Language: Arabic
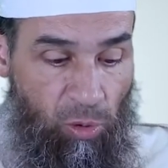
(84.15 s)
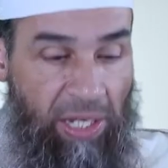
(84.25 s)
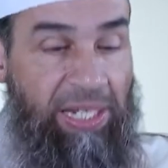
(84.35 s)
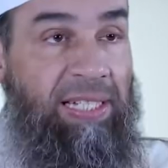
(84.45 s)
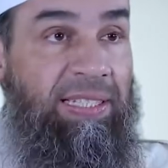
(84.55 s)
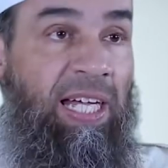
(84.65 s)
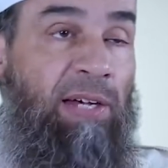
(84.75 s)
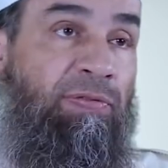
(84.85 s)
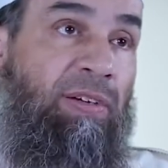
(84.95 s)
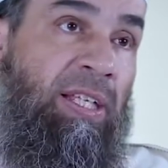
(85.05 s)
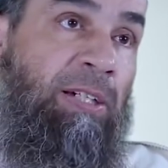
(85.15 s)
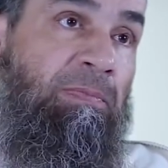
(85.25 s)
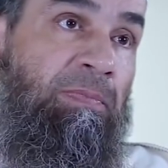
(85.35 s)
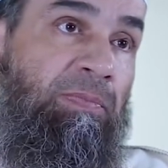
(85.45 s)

وأن يتحفظ